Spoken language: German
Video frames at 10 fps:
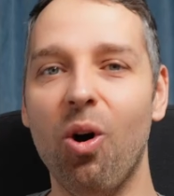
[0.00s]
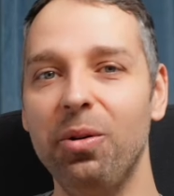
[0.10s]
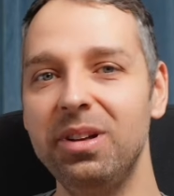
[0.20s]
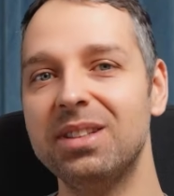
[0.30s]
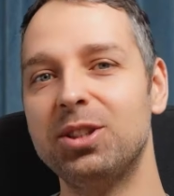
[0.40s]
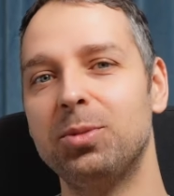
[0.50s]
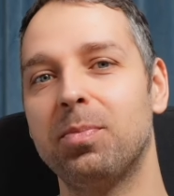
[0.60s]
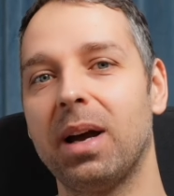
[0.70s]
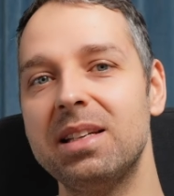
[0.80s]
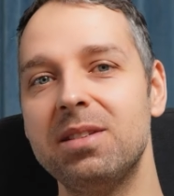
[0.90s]
Heute
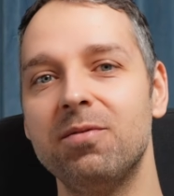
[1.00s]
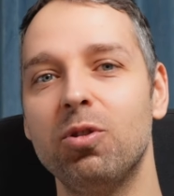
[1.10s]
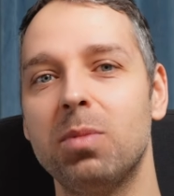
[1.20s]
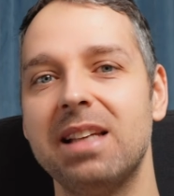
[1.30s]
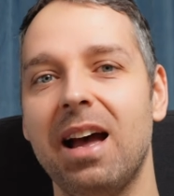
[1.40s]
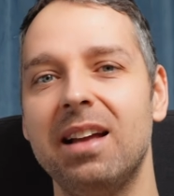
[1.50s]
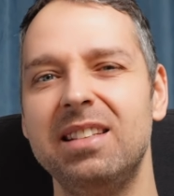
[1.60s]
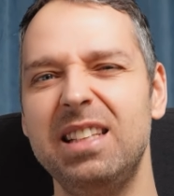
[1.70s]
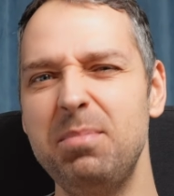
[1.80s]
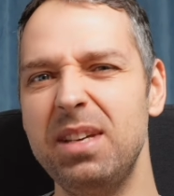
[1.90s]
sprechen wir über
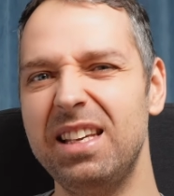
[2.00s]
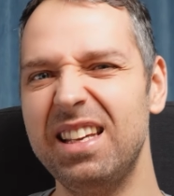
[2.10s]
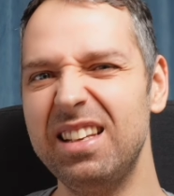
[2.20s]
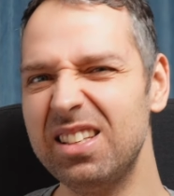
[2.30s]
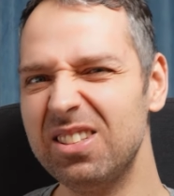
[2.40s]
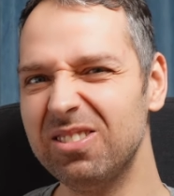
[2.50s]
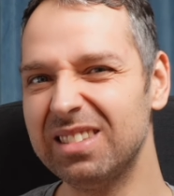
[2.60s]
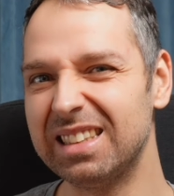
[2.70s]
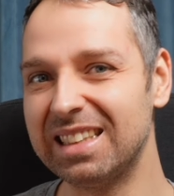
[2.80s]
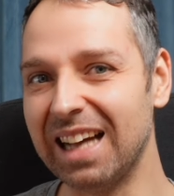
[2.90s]
Sachen, die mich hier nicht so
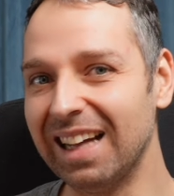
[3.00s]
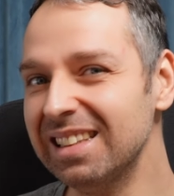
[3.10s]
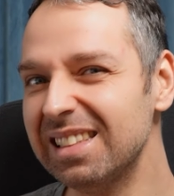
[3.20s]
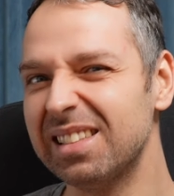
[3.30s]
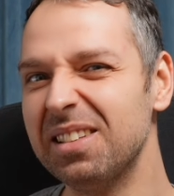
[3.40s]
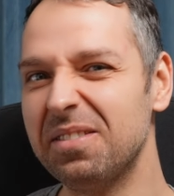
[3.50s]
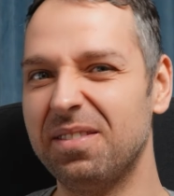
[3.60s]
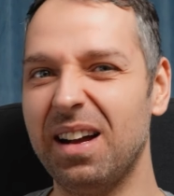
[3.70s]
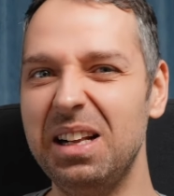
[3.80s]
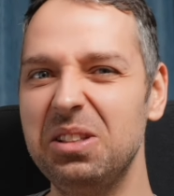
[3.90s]
ganz
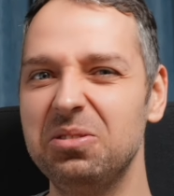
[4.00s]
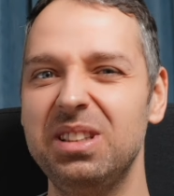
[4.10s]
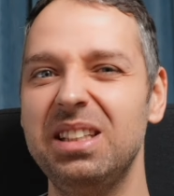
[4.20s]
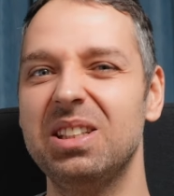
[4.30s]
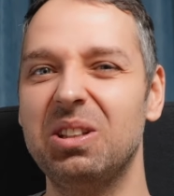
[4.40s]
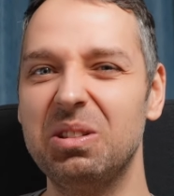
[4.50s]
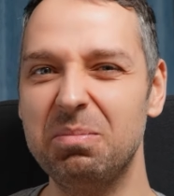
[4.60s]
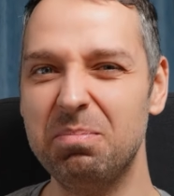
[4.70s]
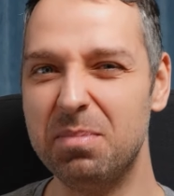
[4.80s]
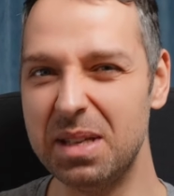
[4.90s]
gefallen und die ich auch
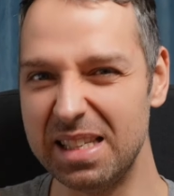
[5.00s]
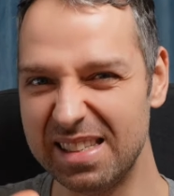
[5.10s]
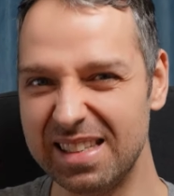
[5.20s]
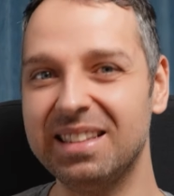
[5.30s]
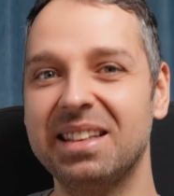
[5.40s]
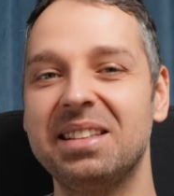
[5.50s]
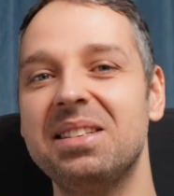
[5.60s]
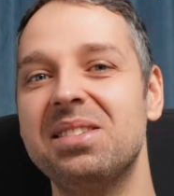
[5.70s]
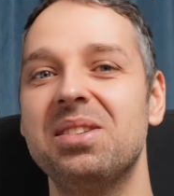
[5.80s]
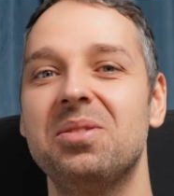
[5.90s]
ein bisschen
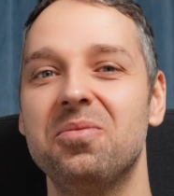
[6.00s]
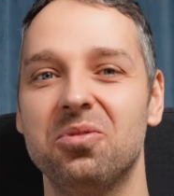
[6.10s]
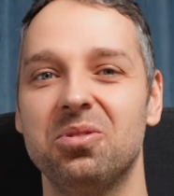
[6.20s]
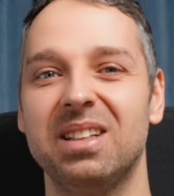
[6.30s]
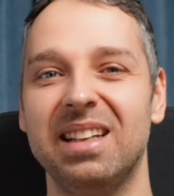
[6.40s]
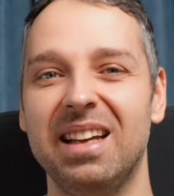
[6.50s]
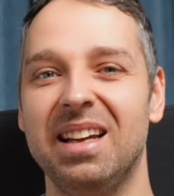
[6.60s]
kritisieren würde.